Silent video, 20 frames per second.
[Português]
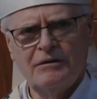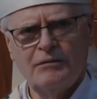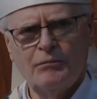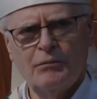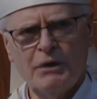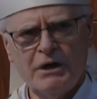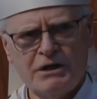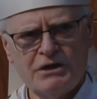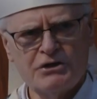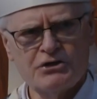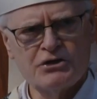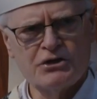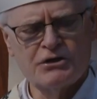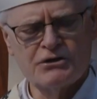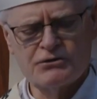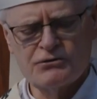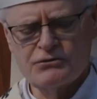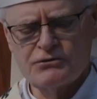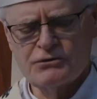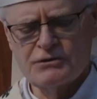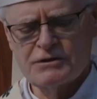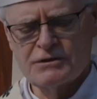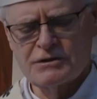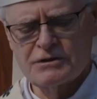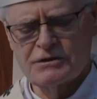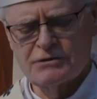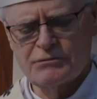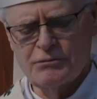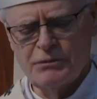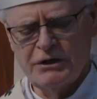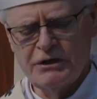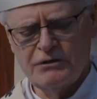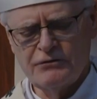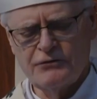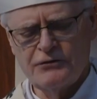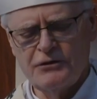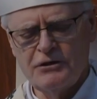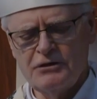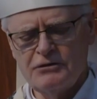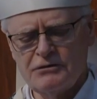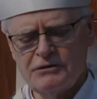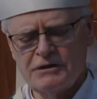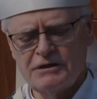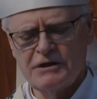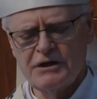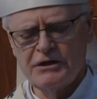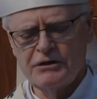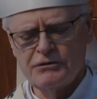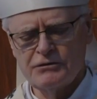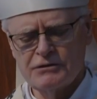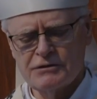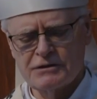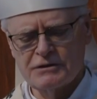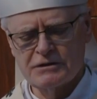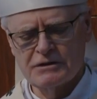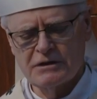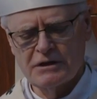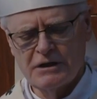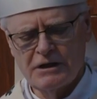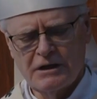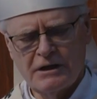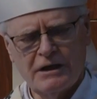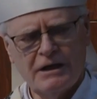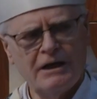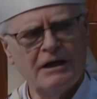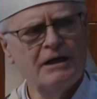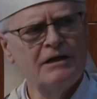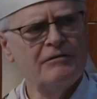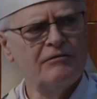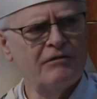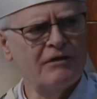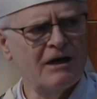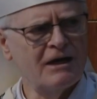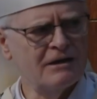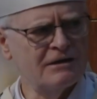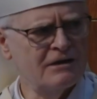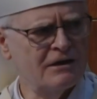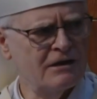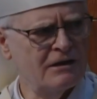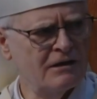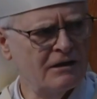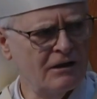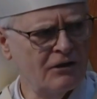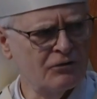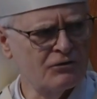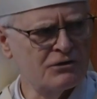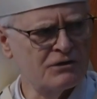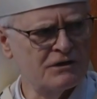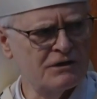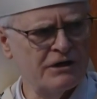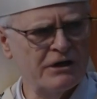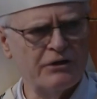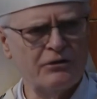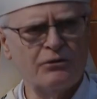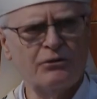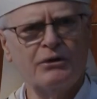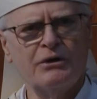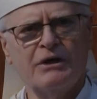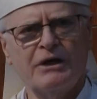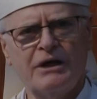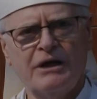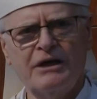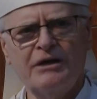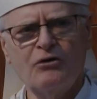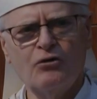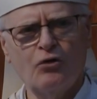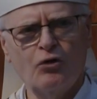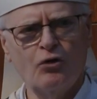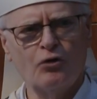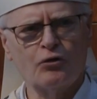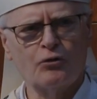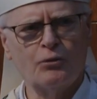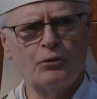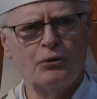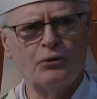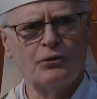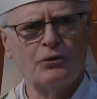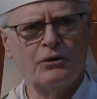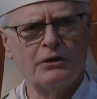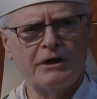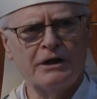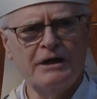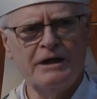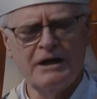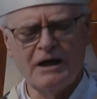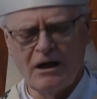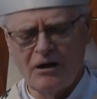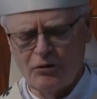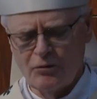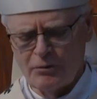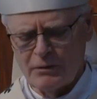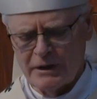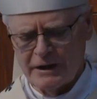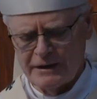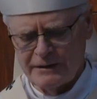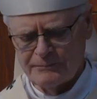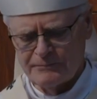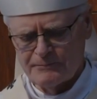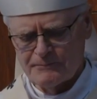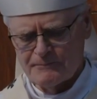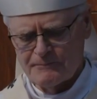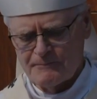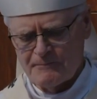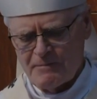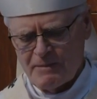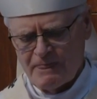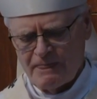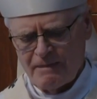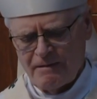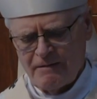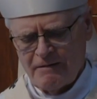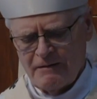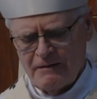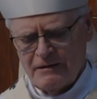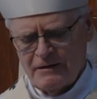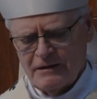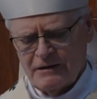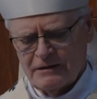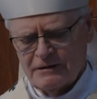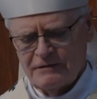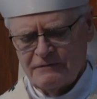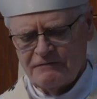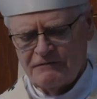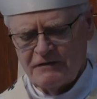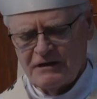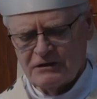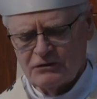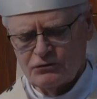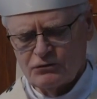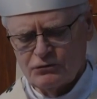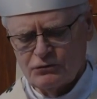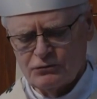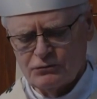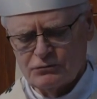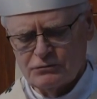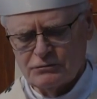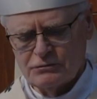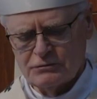mãe de Jesus, mãe do Filho de Deus, elevada ao céu em corpo e alma. De fato,